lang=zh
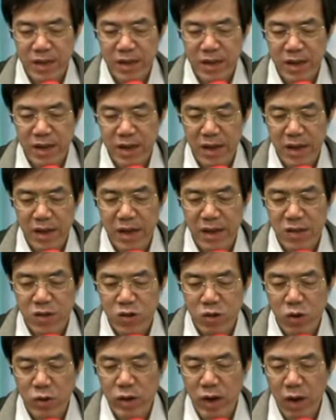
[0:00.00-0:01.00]
呃，
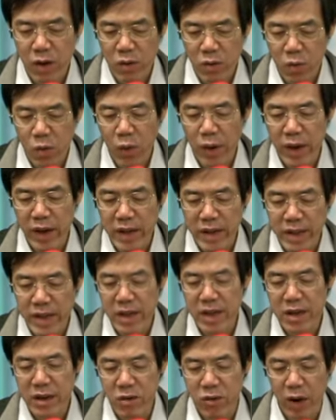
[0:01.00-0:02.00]
就要归
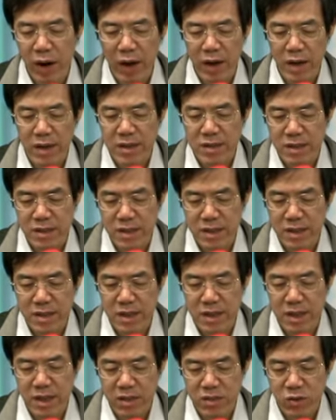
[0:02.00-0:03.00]
耶和华二十一
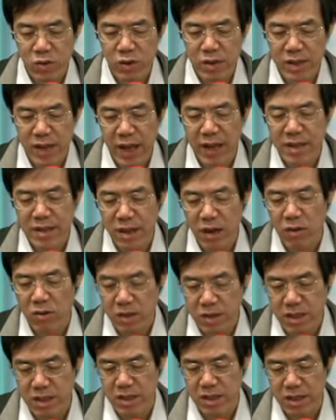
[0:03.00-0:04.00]
节说，但到
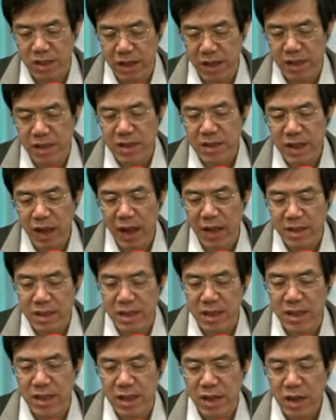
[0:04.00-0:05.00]
了禧年，那
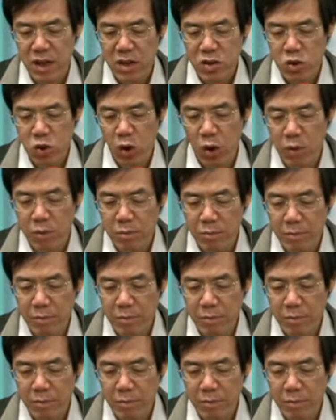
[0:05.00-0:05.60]
地从